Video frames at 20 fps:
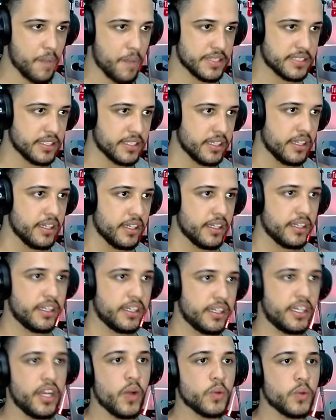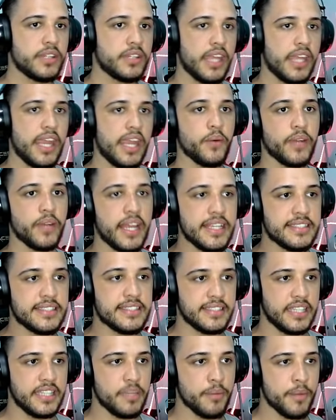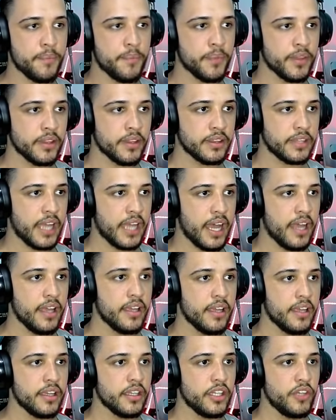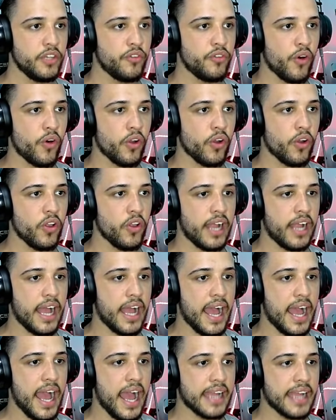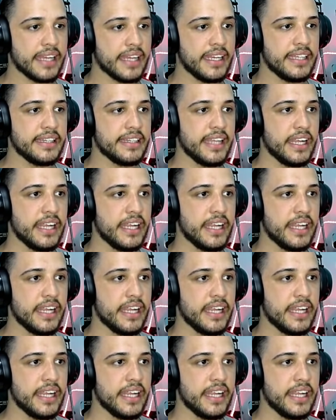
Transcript: armas que eu tenho lá em cima, tá? E vou colocar aqui